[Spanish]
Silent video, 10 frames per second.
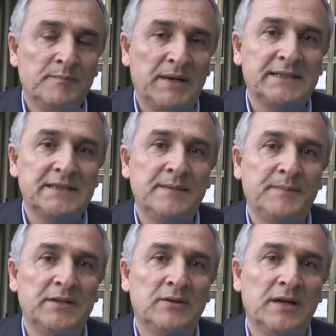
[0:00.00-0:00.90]

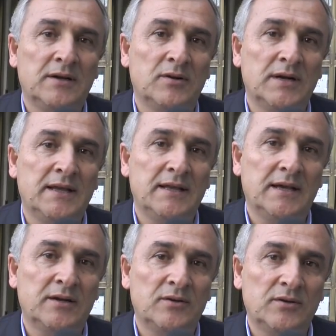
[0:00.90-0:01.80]
participando en la jornada
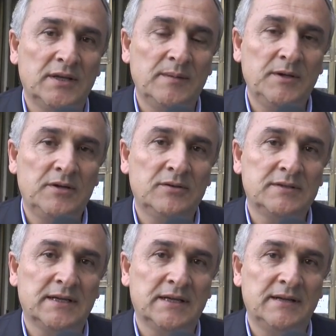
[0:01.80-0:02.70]
de
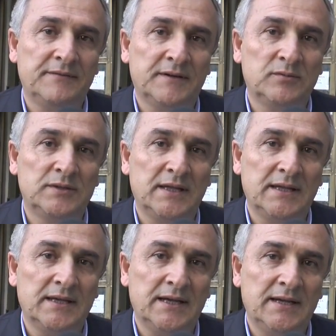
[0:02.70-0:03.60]
agroquímicos acá en la
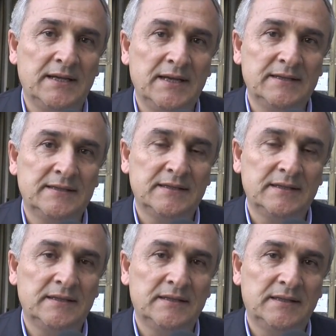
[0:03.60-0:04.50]
Facultad de Agrarias.
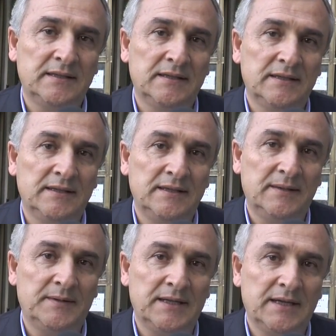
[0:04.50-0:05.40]
Este,
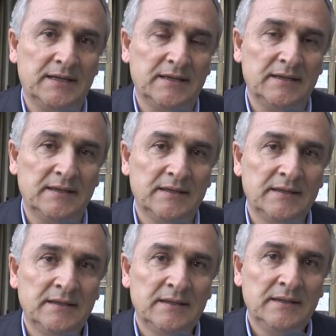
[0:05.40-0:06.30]
la verdad que
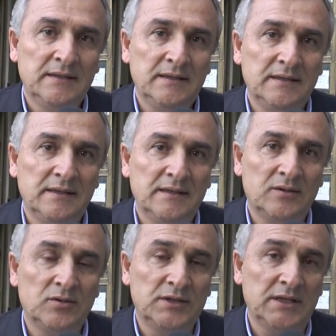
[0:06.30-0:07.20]

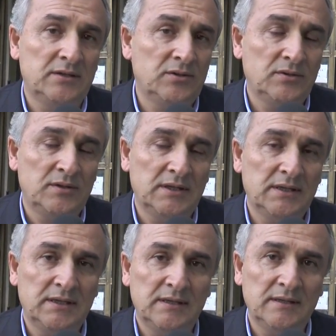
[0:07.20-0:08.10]
eh, contentos
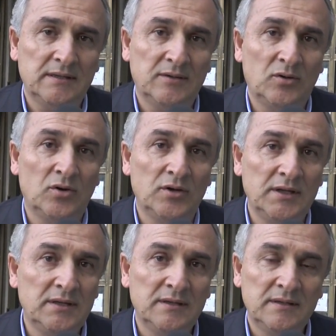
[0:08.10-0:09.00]
de que hoy,